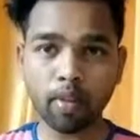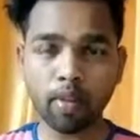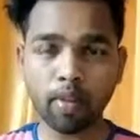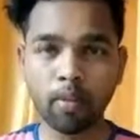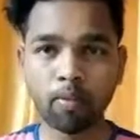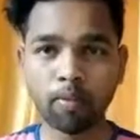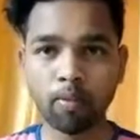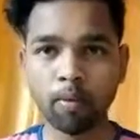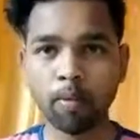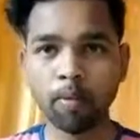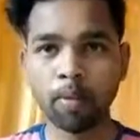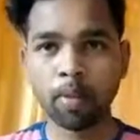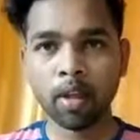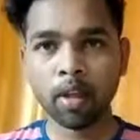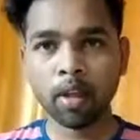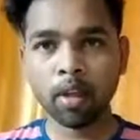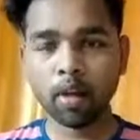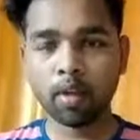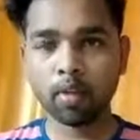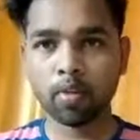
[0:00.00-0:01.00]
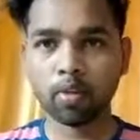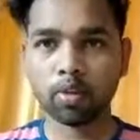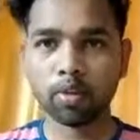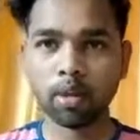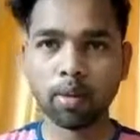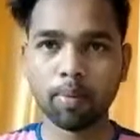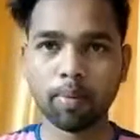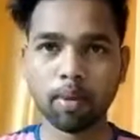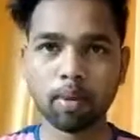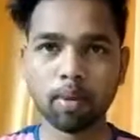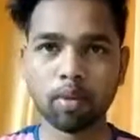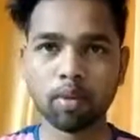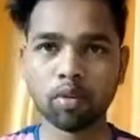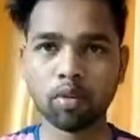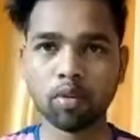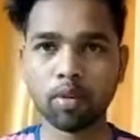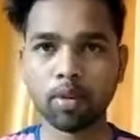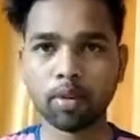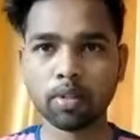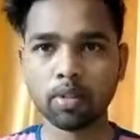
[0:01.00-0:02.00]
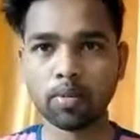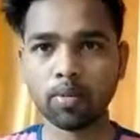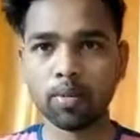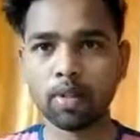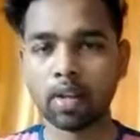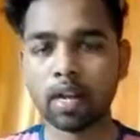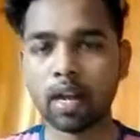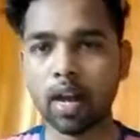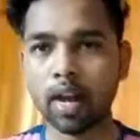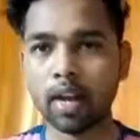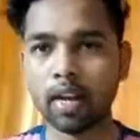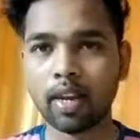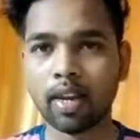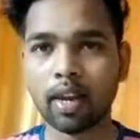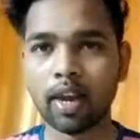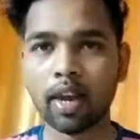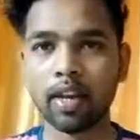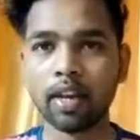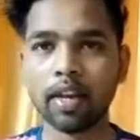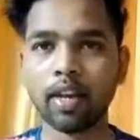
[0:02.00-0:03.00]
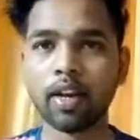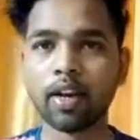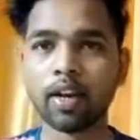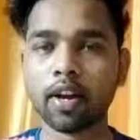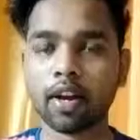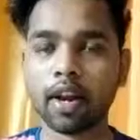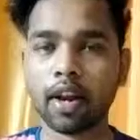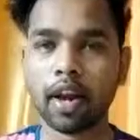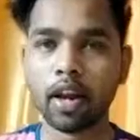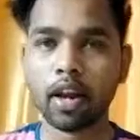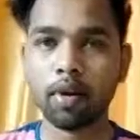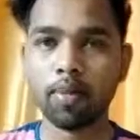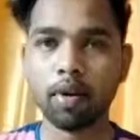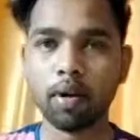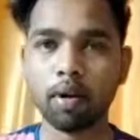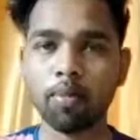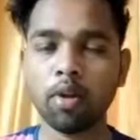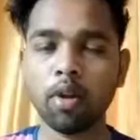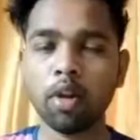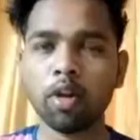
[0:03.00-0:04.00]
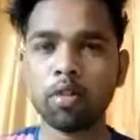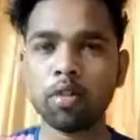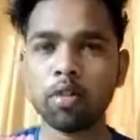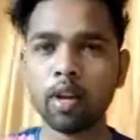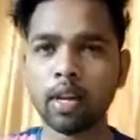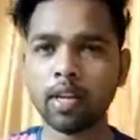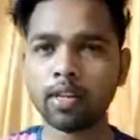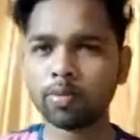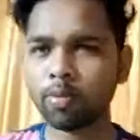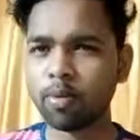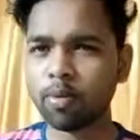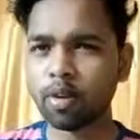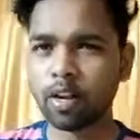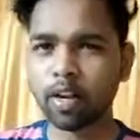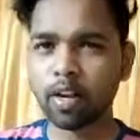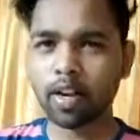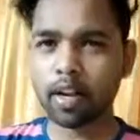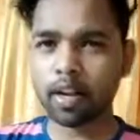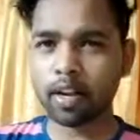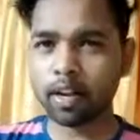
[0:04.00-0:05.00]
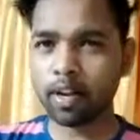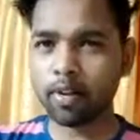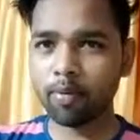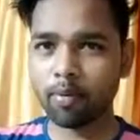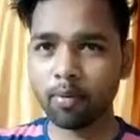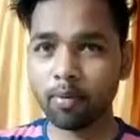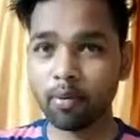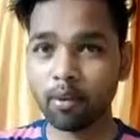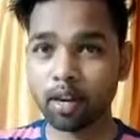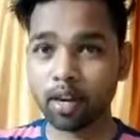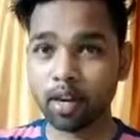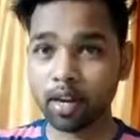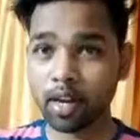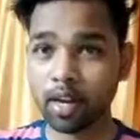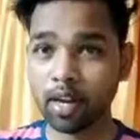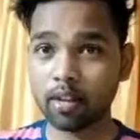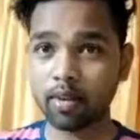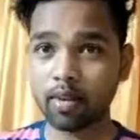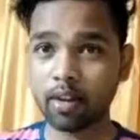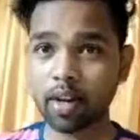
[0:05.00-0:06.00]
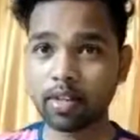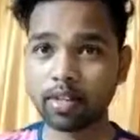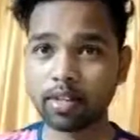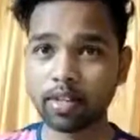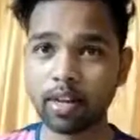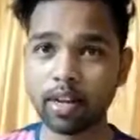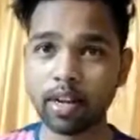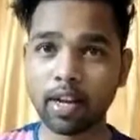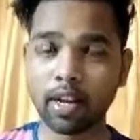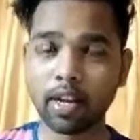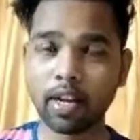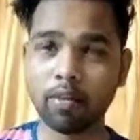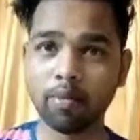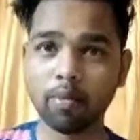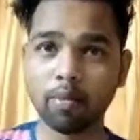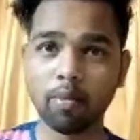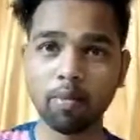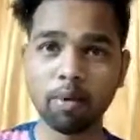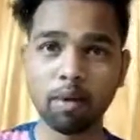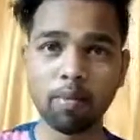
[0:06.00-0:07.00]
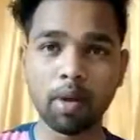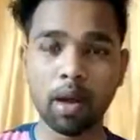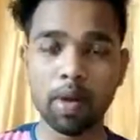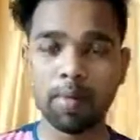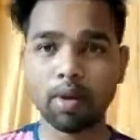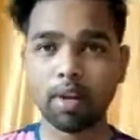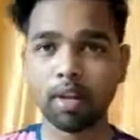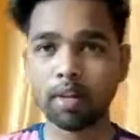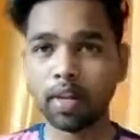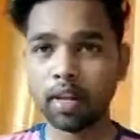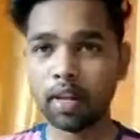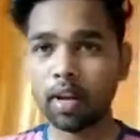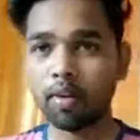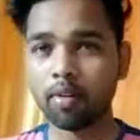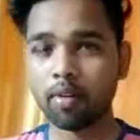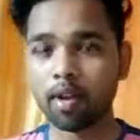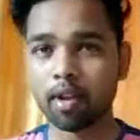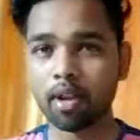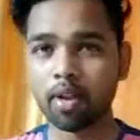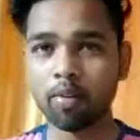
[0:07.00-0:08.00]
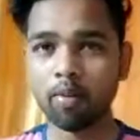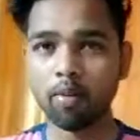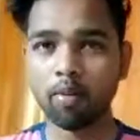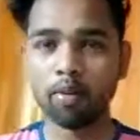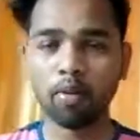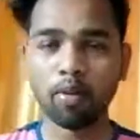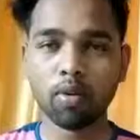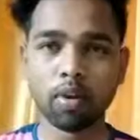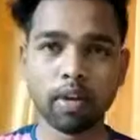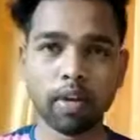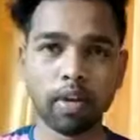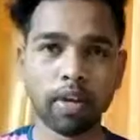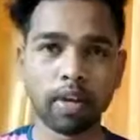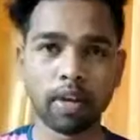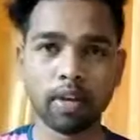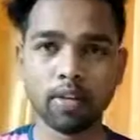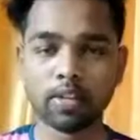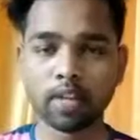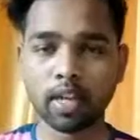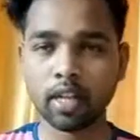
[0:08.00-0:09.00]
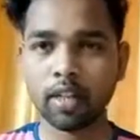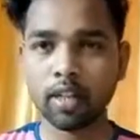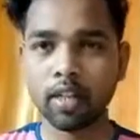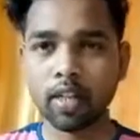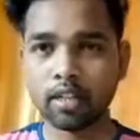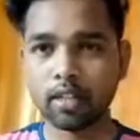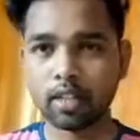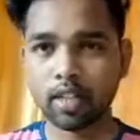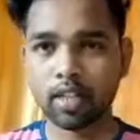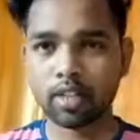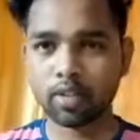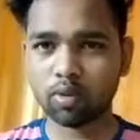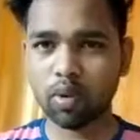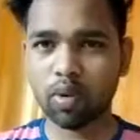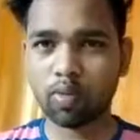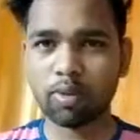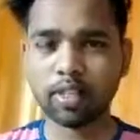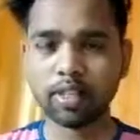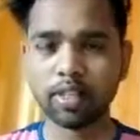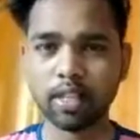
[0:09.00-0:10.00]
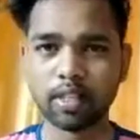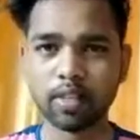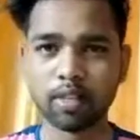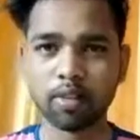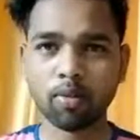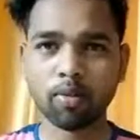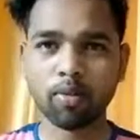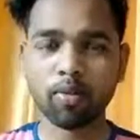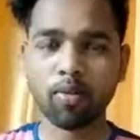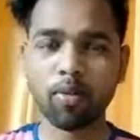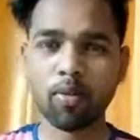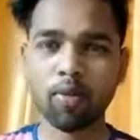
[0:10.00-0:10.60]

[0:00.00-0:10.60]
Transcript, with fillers: वो मतलब खुद के खुद के पैसे कार ले रहा है ये कर रहा है मतलब तो गाइस वो कहीं ना कहीं वो कर रहा है तो गाइस कहीं ना कहीं वो मतलब आपने देखा होगा कि वो लोग कहीं ना कहीं ज्यादा जॉब नहीं जाते तो वो